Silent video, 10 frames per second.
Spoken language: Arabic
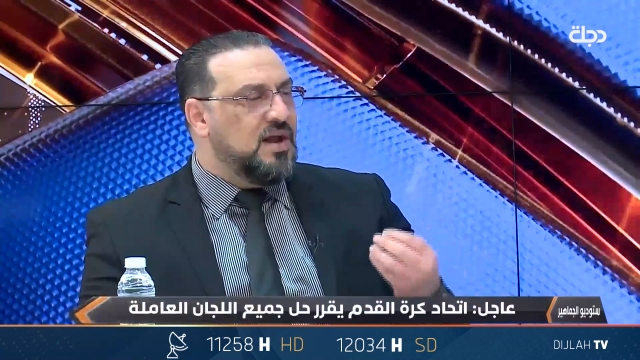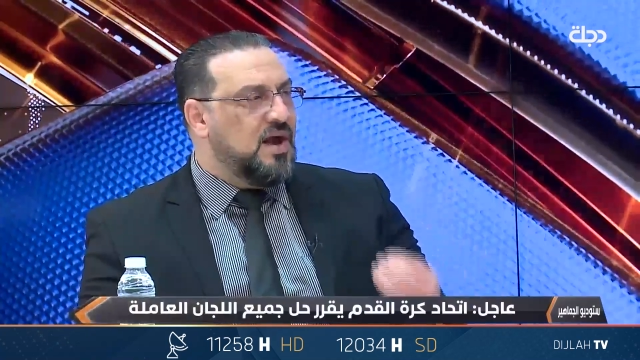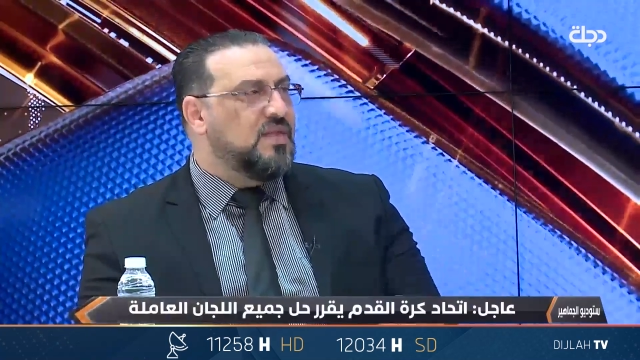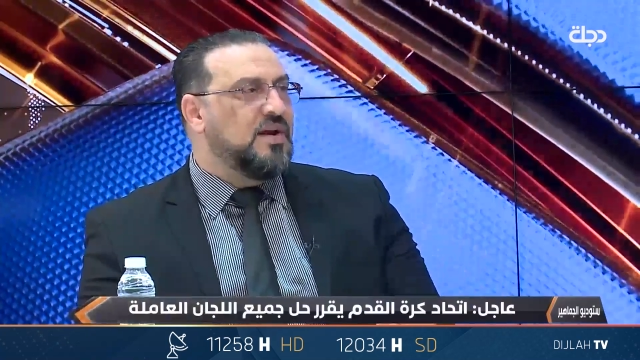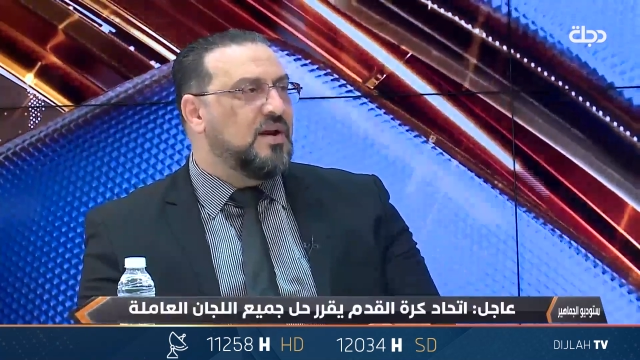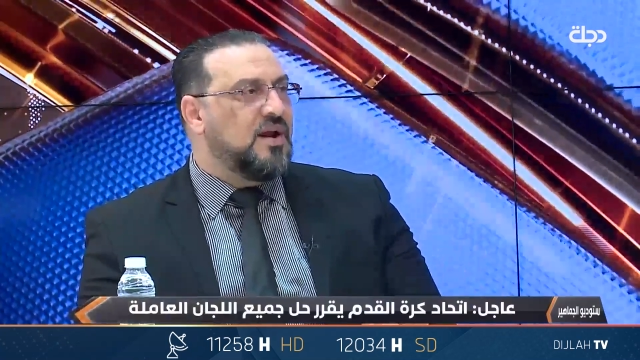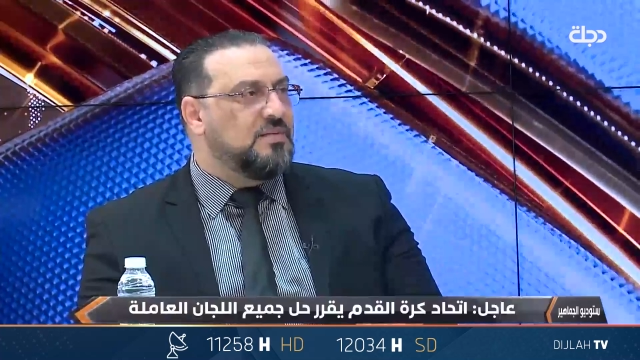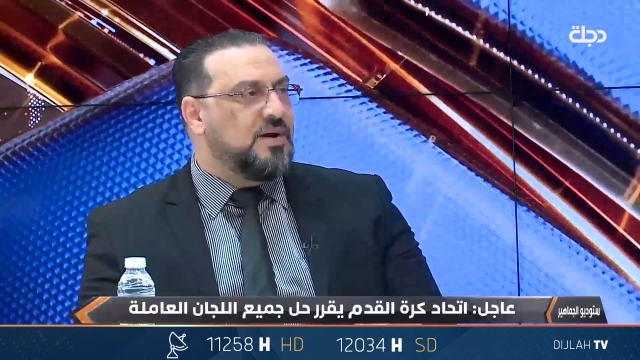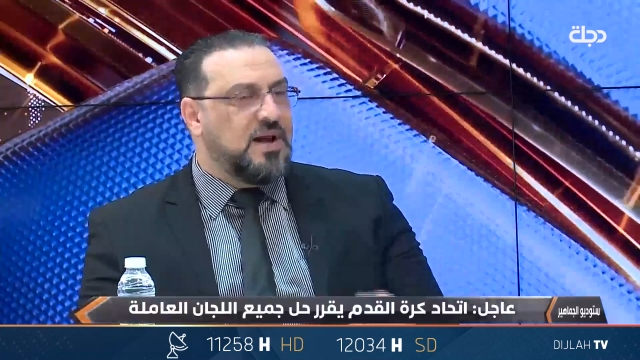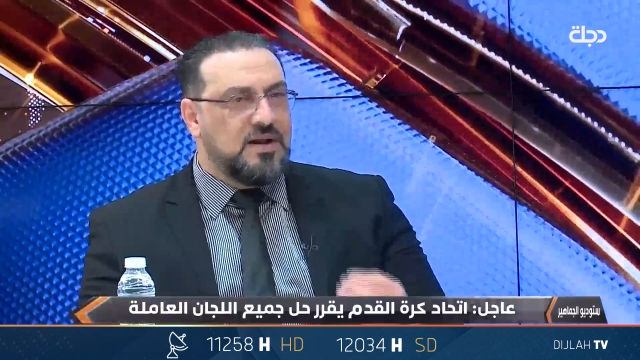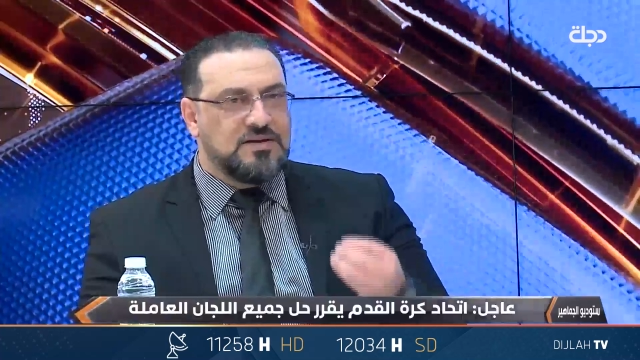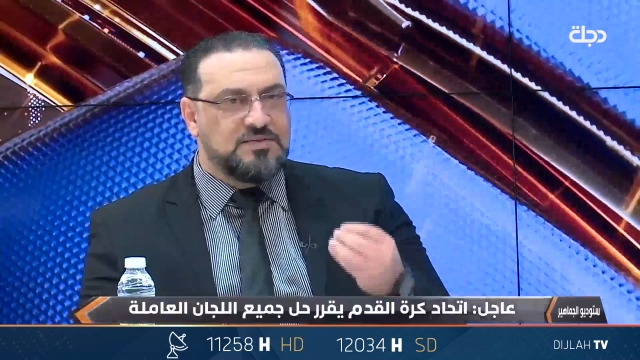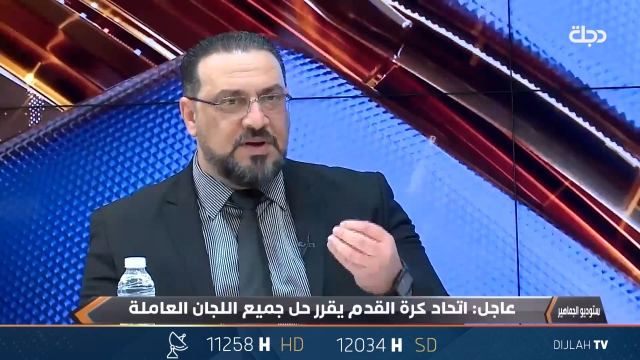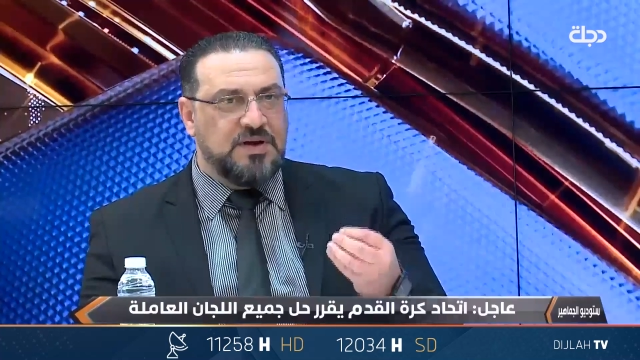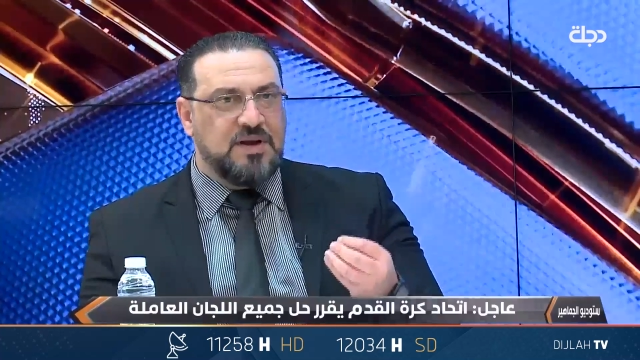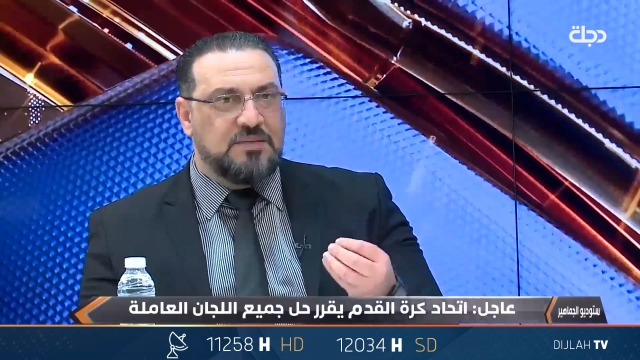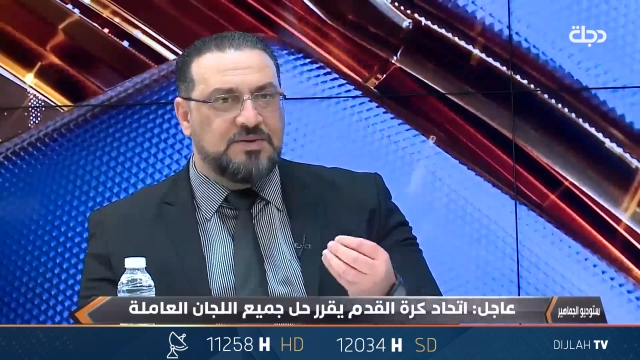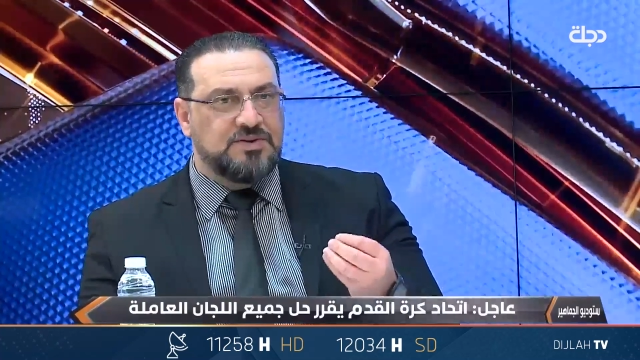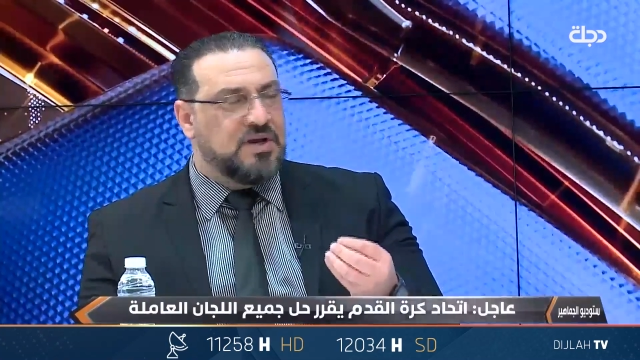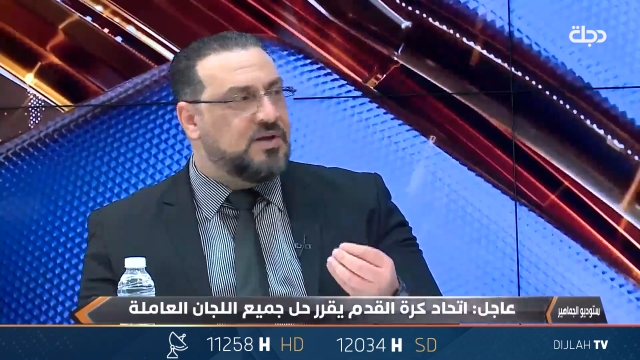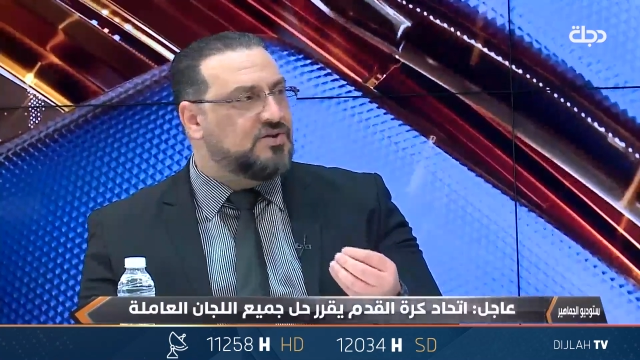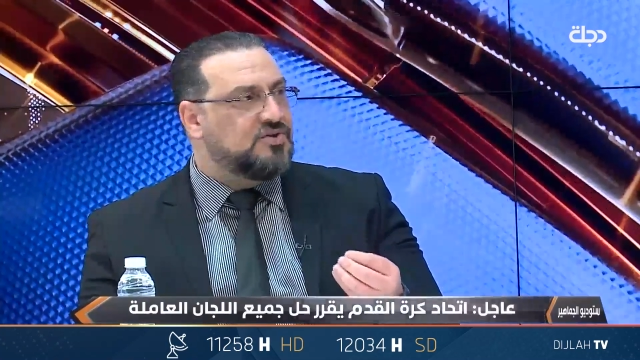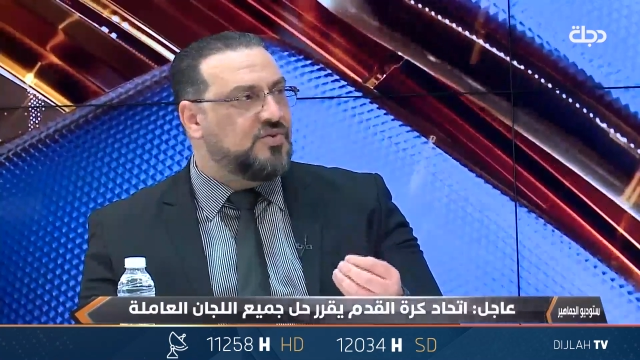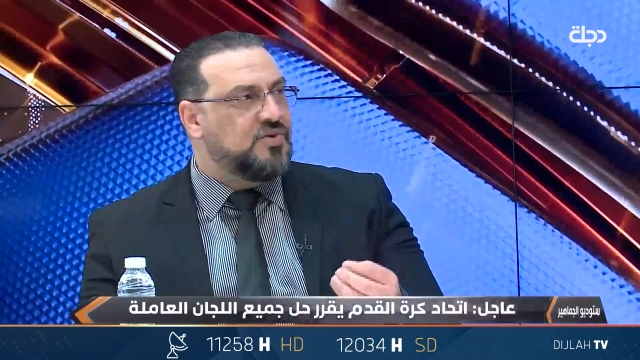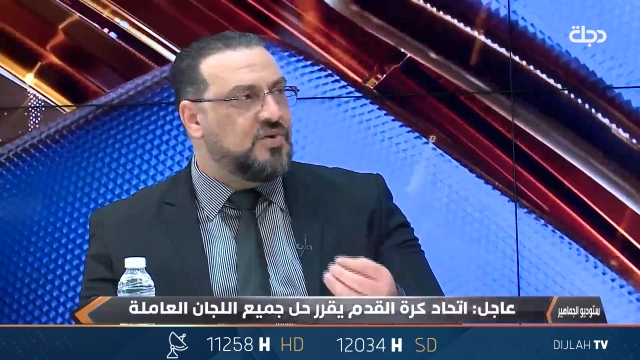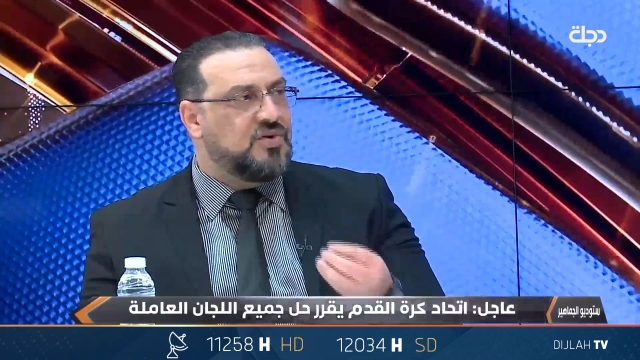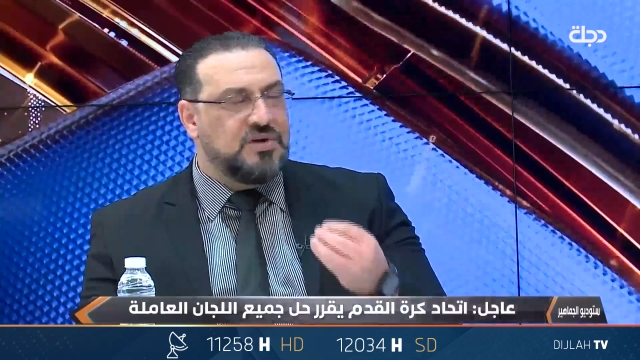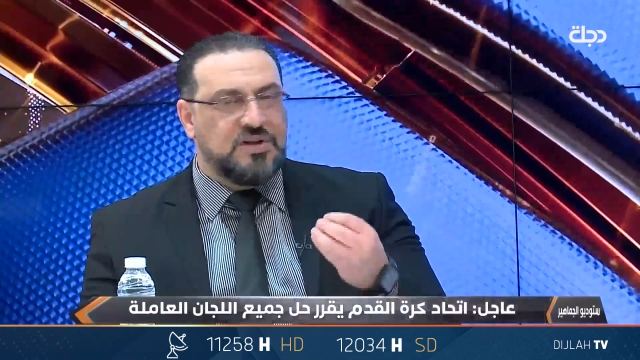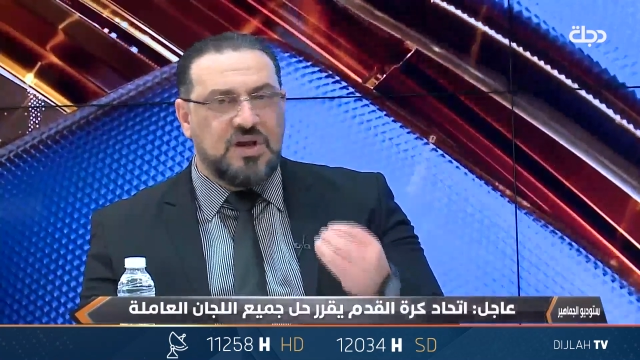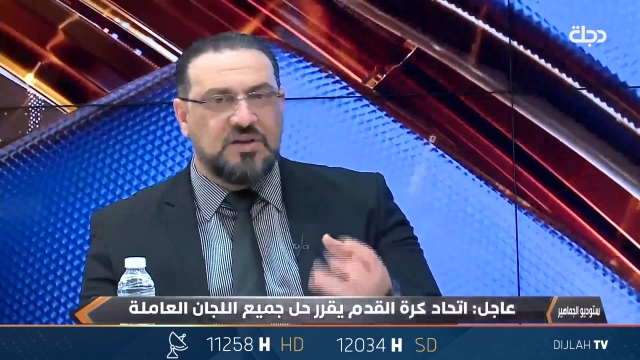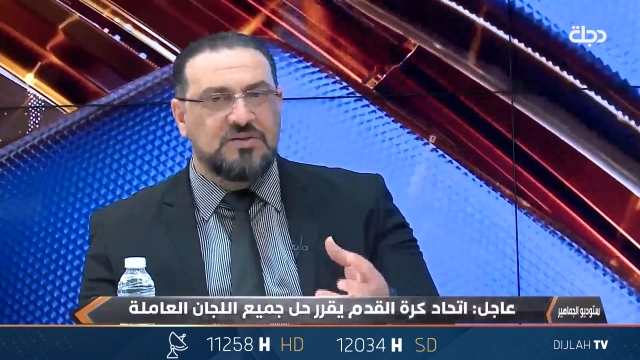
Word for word: هذا الخبر خليه يسمع الكابتن شاكر الجبوري وكل اداره